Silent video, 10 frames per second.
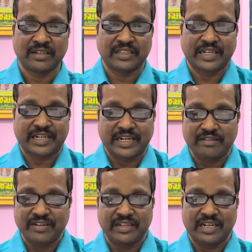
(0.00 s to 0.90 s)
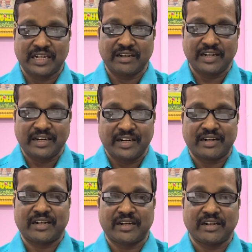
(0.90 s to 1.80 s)
இந்த கல்வி இல்லா இல்லை
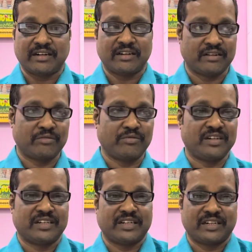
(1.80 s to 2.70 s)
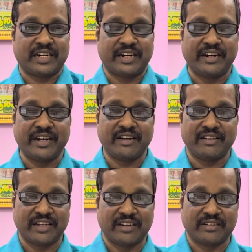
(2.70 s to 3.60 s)
என்றால் உங்களுக்கு கண்ணே
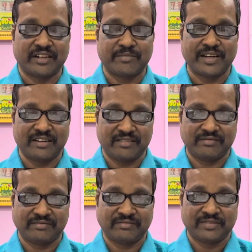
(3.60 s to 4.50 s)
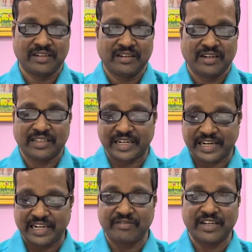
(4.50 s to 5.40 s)
இல்லைங்கிற மாதிரி இந்த
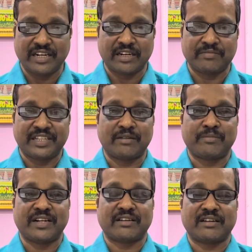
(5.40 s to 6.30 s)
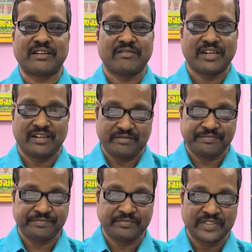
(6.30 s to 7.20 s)
கல்வியை நாம் திறம்பட கற்க வேண்டும்
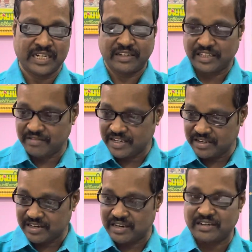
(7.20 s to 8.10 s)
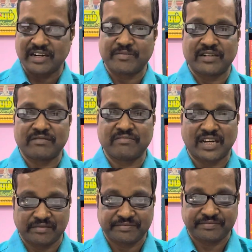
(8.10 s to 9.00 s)
இந்த வயதில் கற்றால்
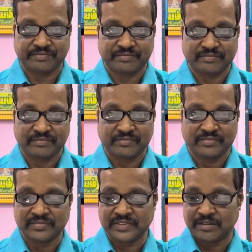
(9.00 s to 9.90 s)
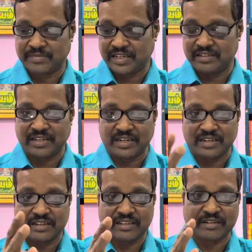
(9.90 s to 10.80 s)
மட்டும்தான் மிருகச்சீட
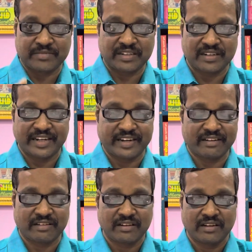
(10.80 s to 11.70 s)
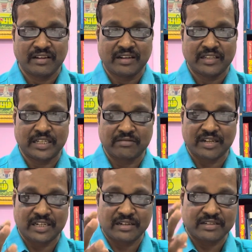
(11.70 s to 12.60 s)
நட்சத்திரம் இருக்கிறீங்க
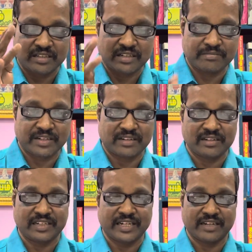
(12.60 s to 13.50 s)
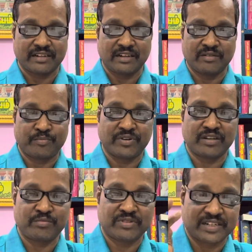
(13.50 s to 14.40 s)
திருவாதிரை நட்சத்திரம் இருக்கிறீங்க
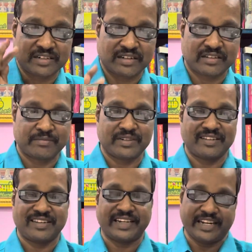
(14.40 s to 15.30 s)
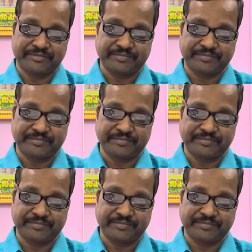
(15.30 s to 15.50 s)
புனர்பூச நட்சத்திரம் இருக்கிறீங்க